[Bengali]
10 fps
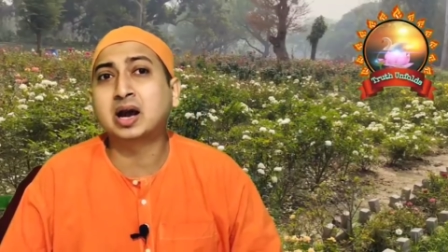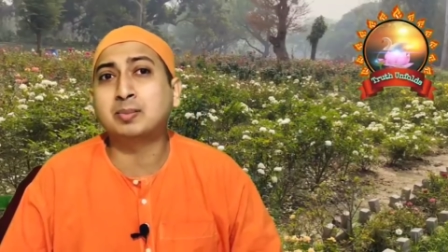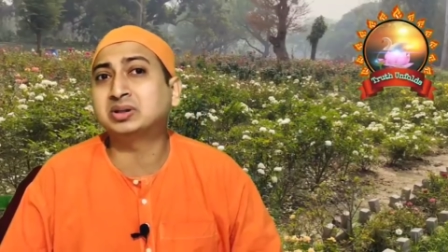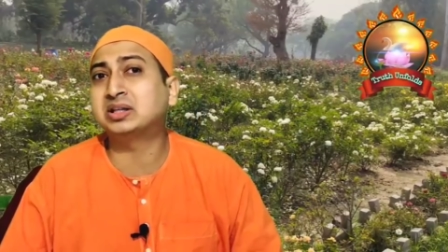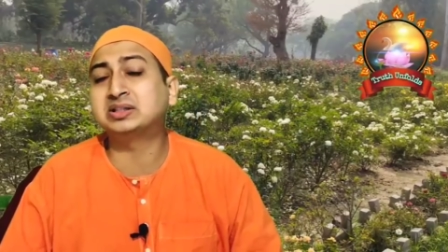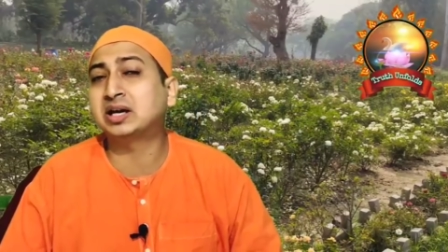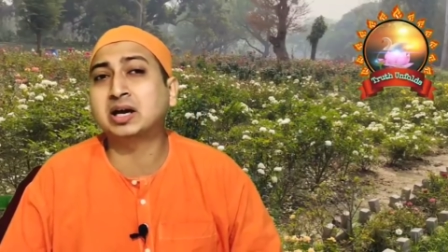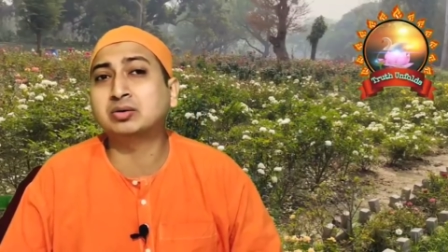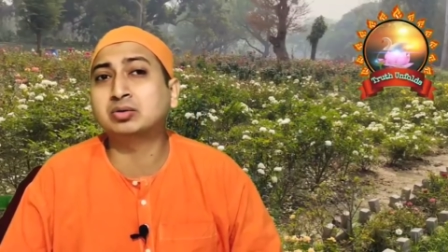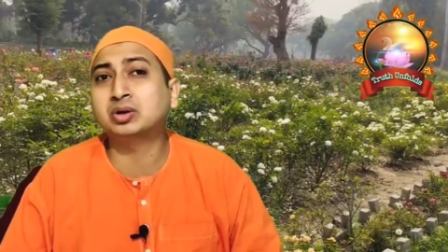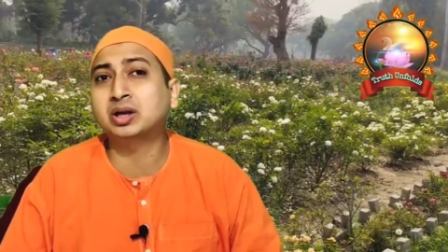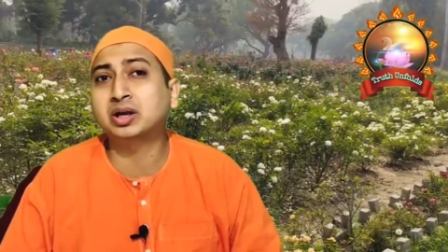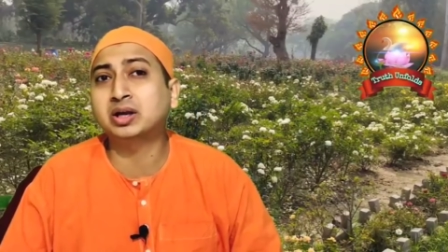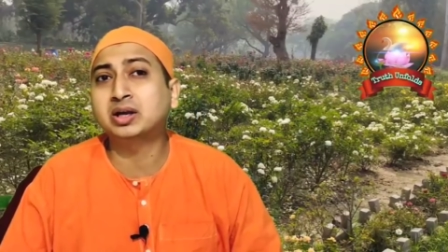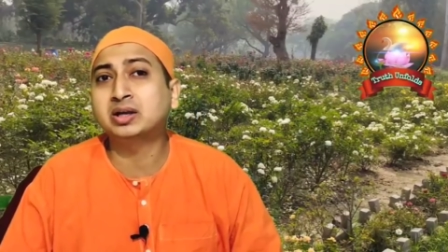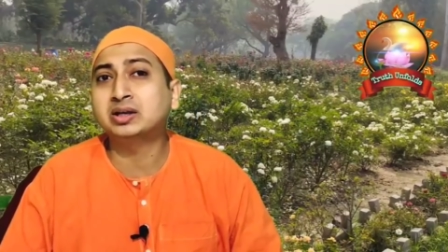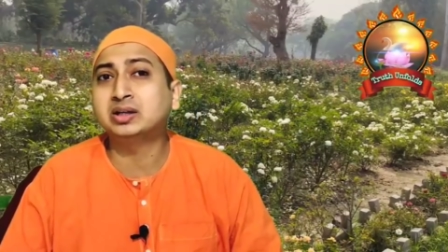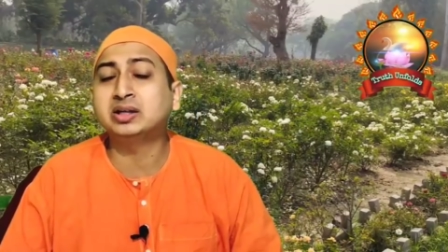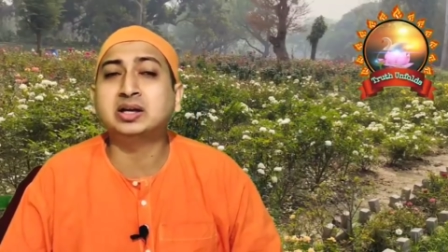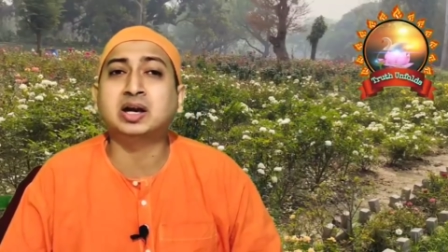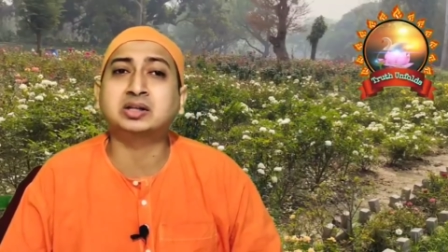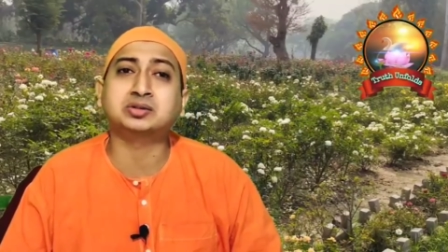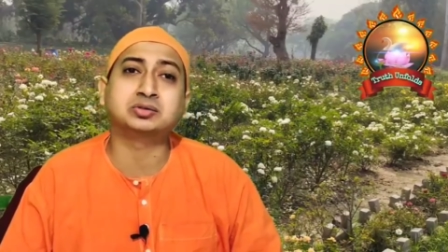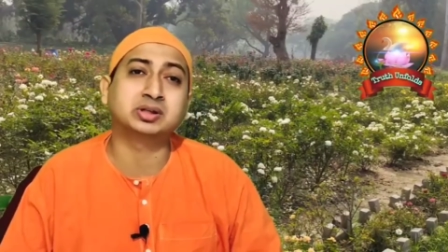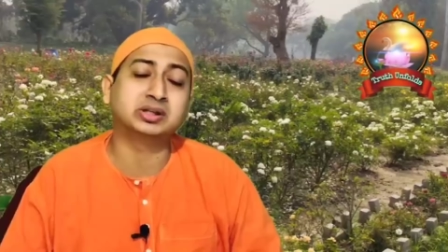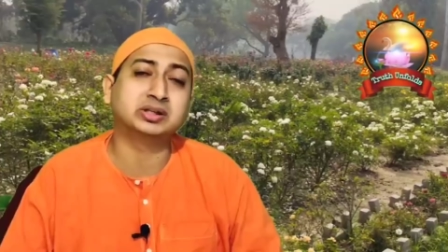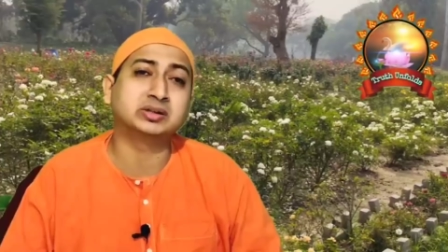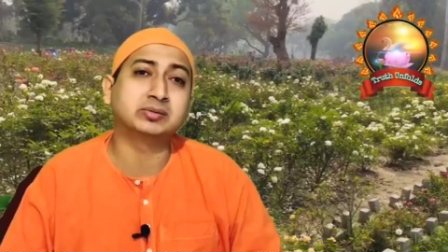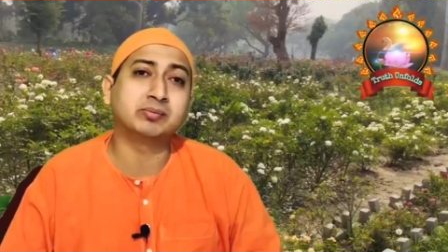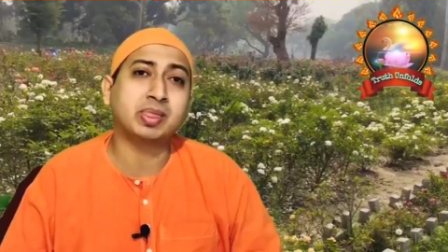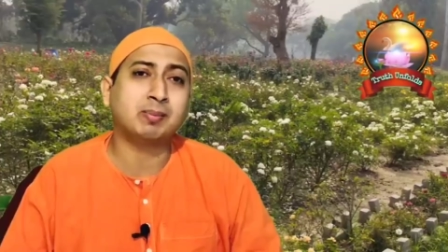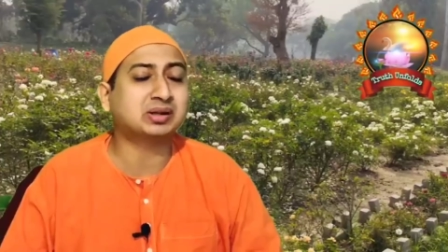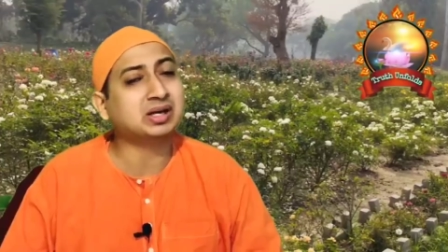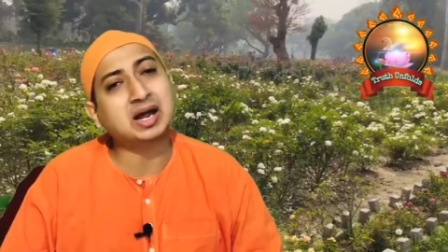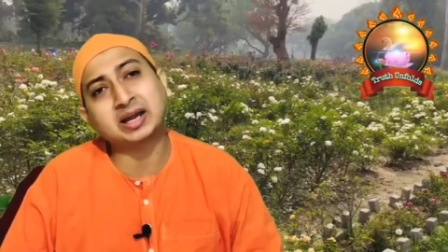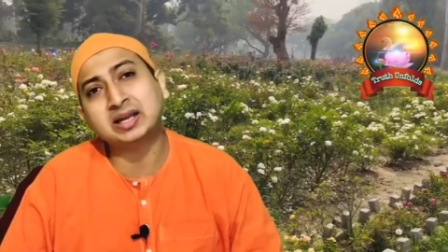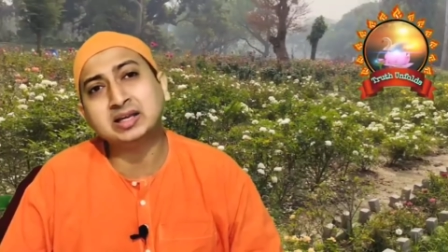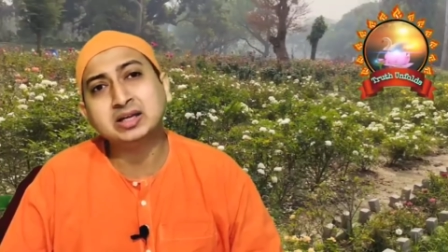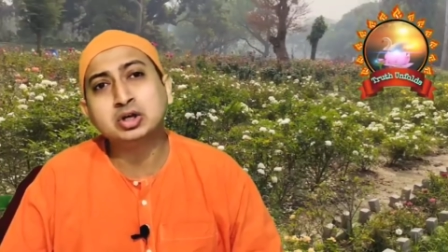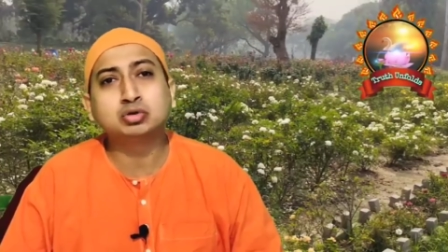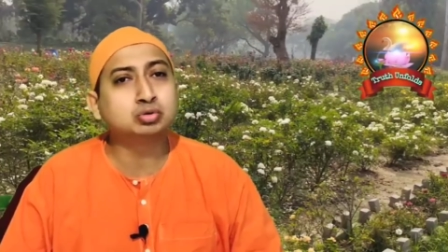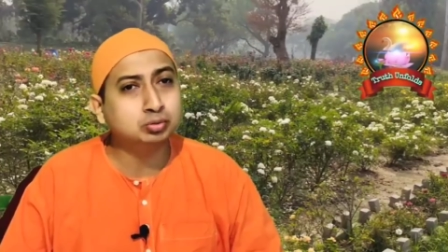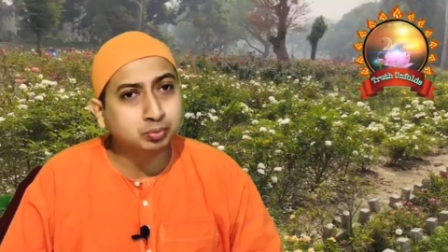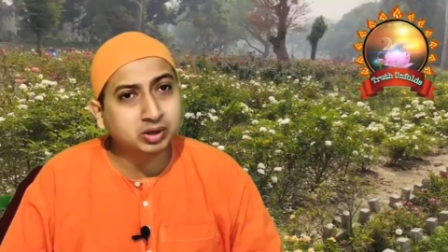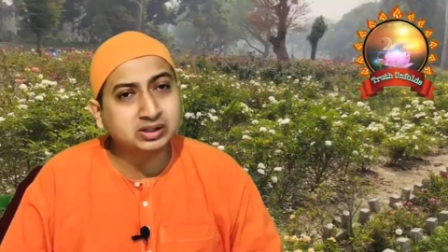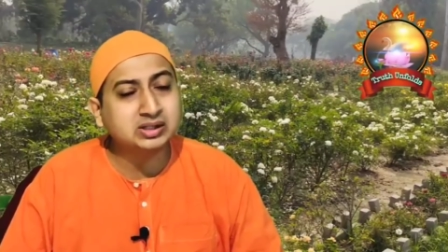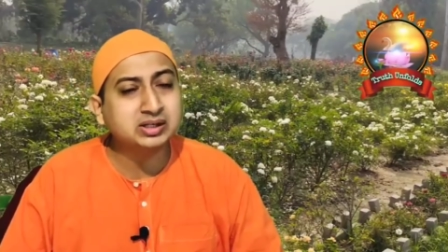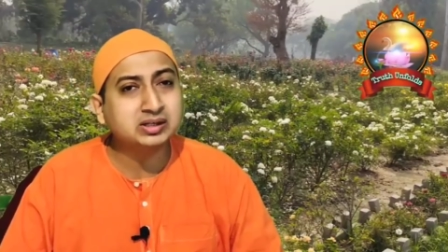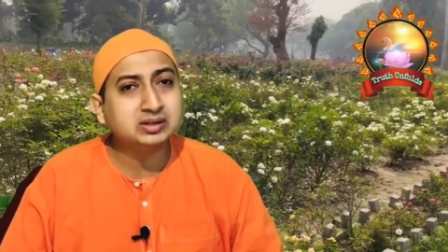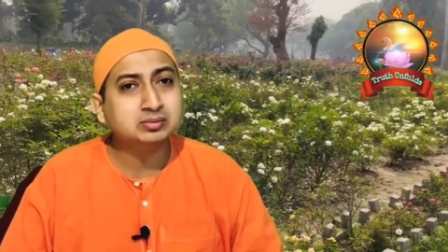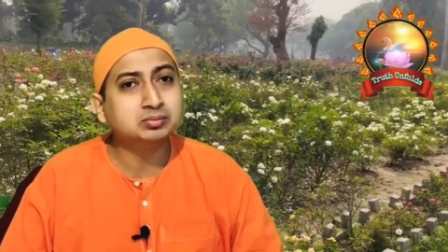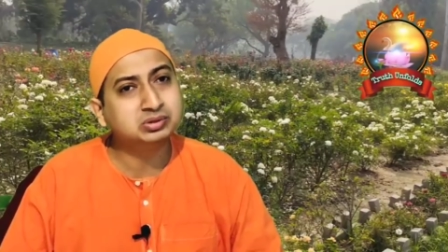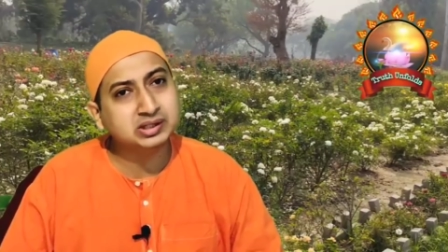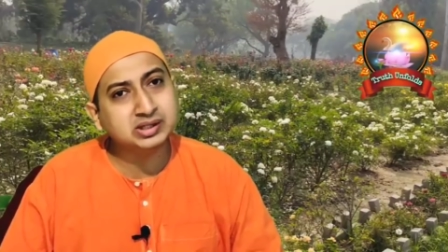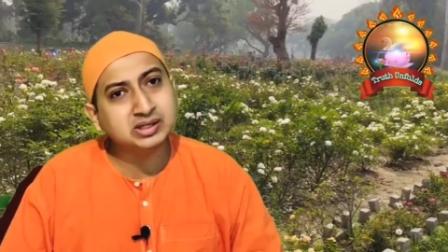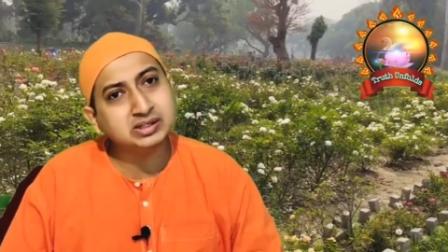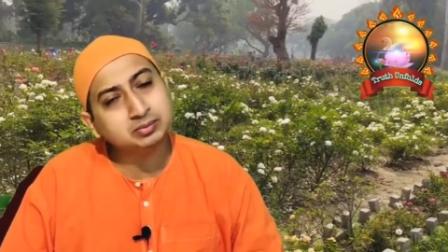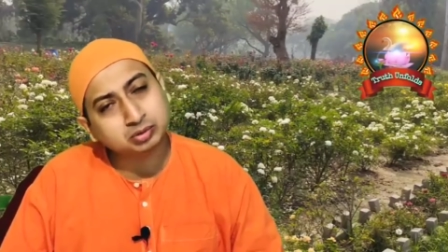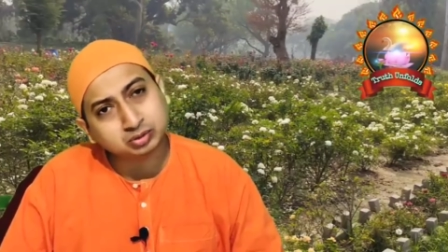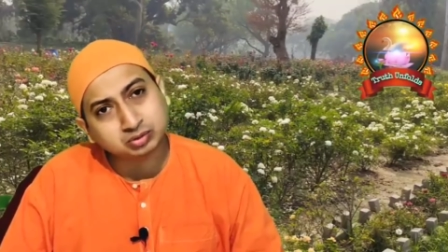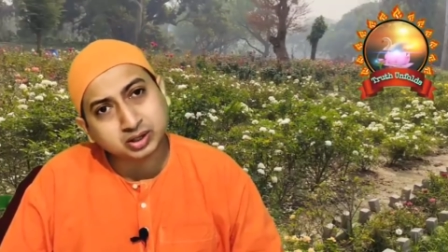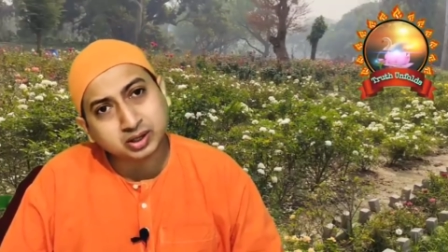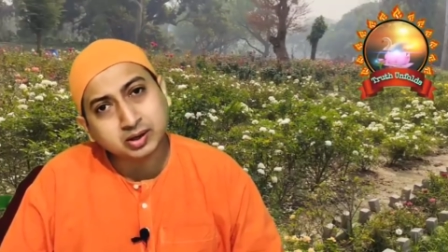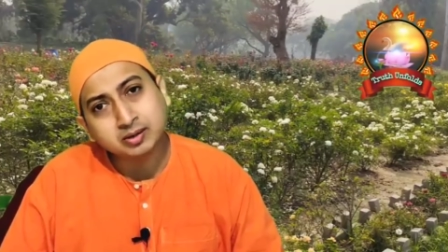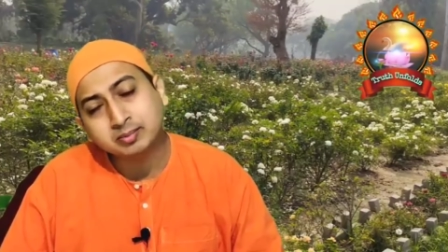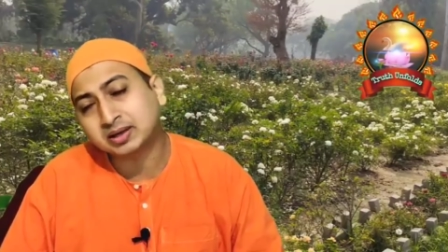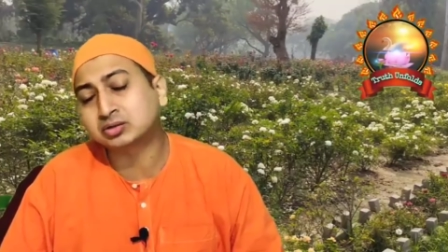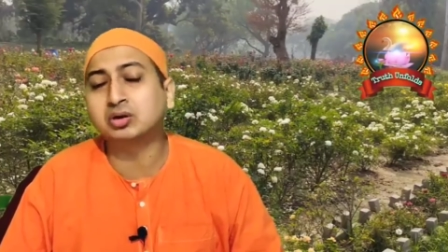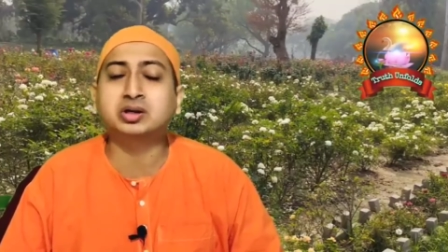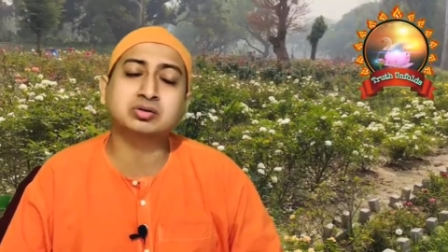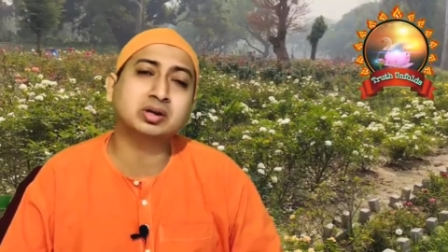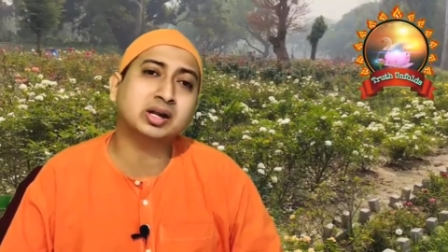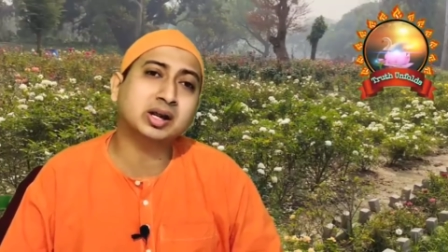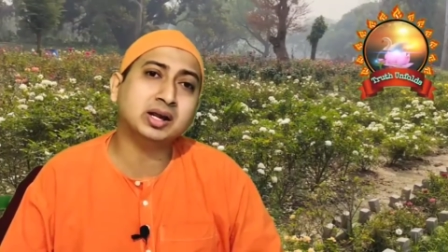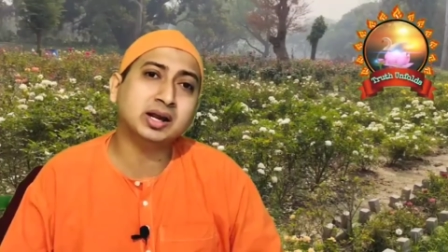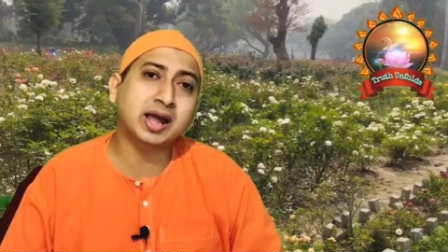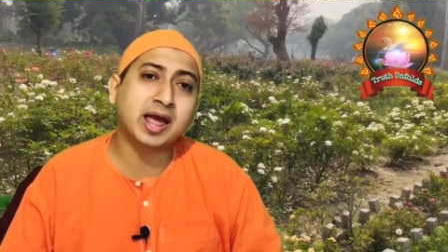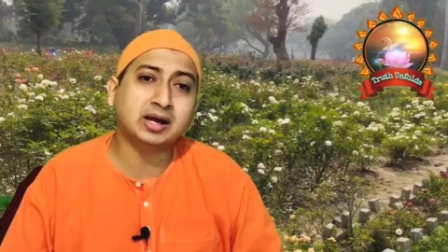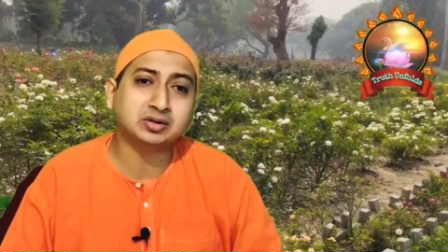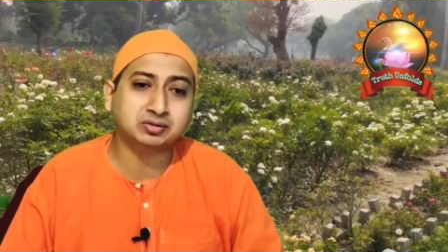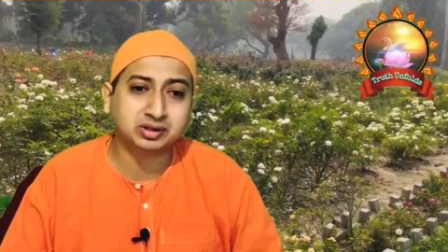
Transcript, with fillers: আমাদের জানাগুলোকে নিয়ে কাজ করিনি আমরা তার আগেই শুধু পড়েছি বুঝেছি নিজের মতো করে ব্যাস সঙ্গে সঙ্গে অ্যাক্ট